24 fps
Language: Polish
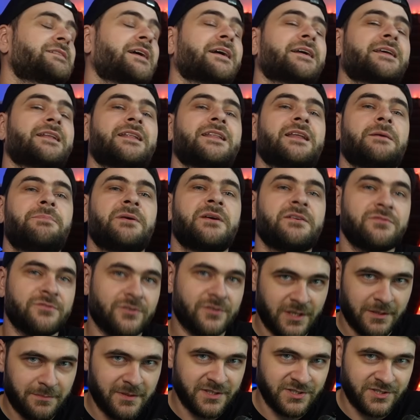Ta gra na pewno
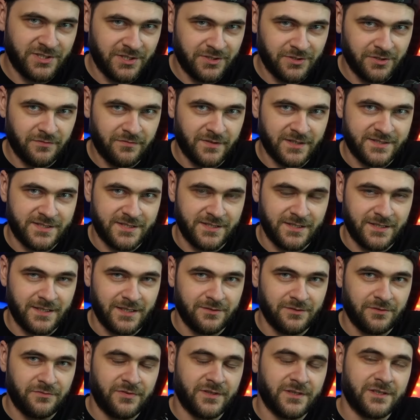nie będzie
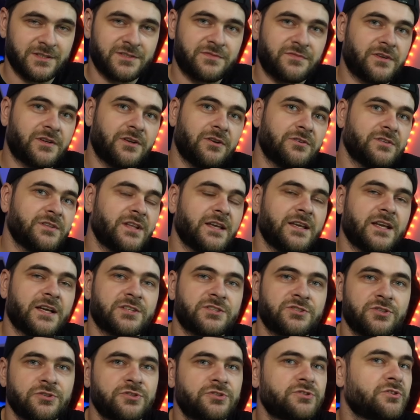innowacyjna, no wręcz wygląda jak
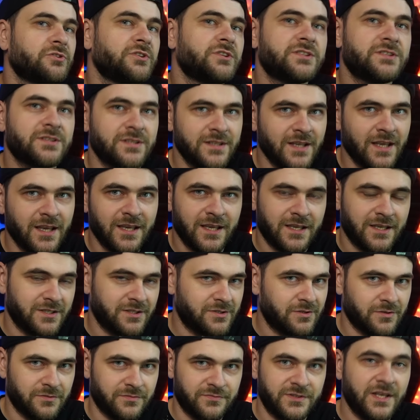coś, co istnieje i
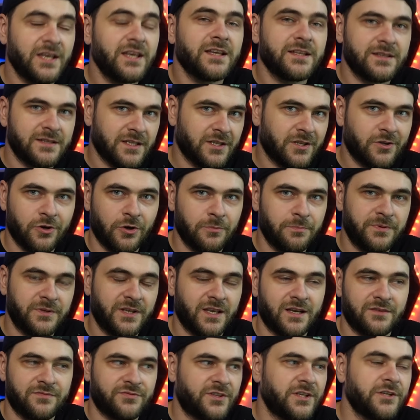to w nie jednej kopii,
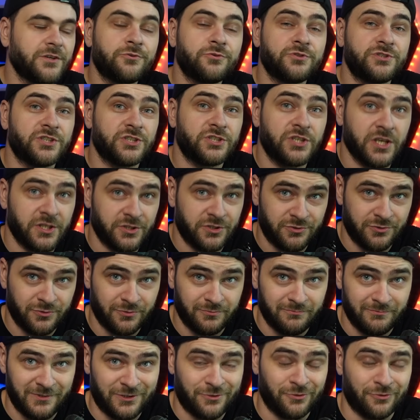a w kilkudziesięciu.
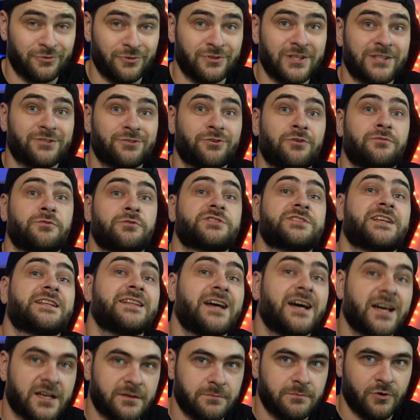I to dodatkowo za
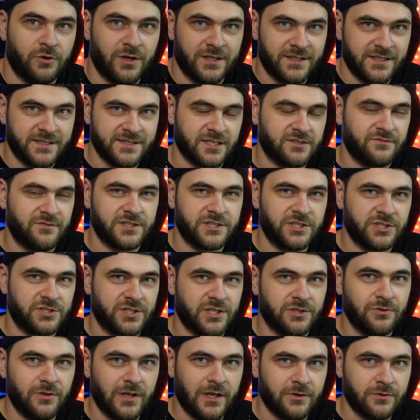darmo, a nie za 20
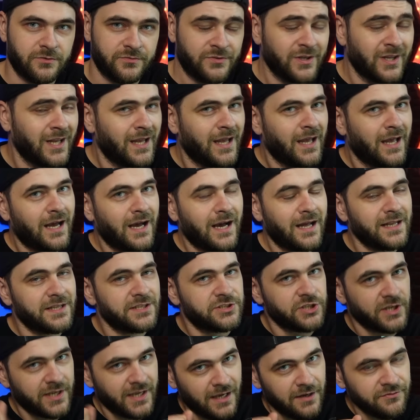dolarów. Ale
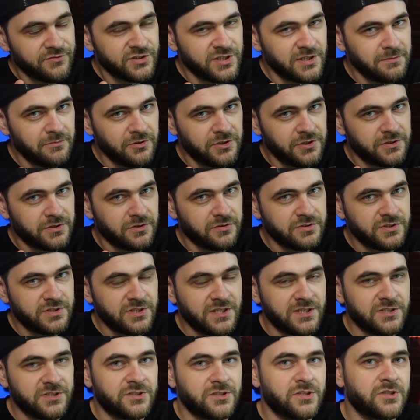ciekawsze, moi drodzy,
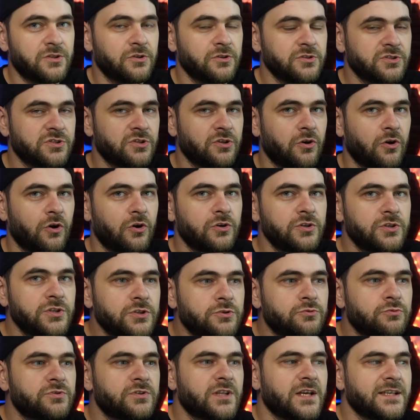jest to, co oni
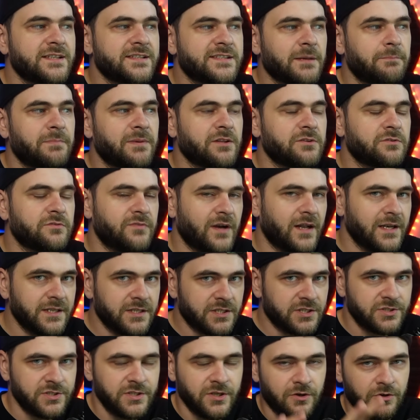tutaj zaplanowali,
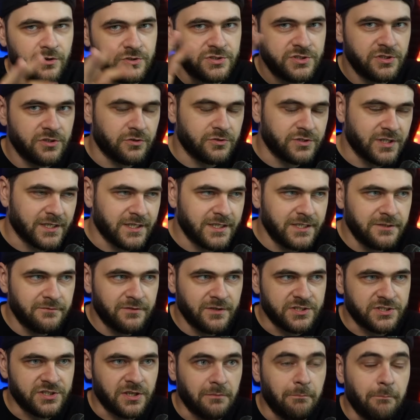jeśli chodzi o taki,
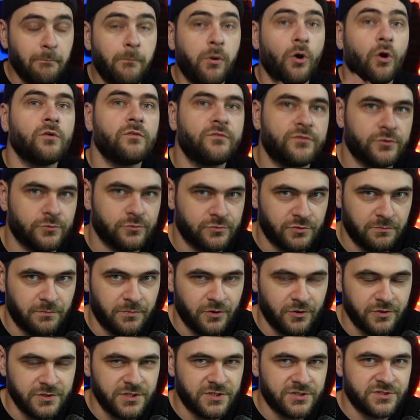wiecie, powrót, bo
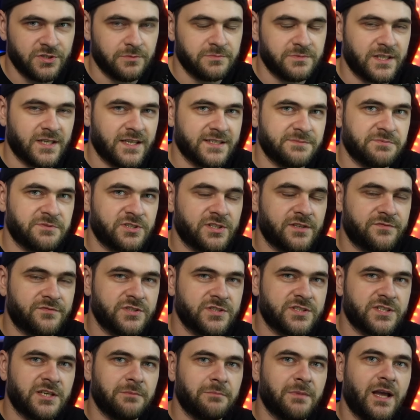oni chcą teraz przede
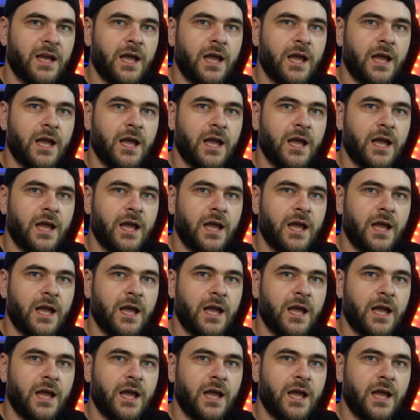wszystkim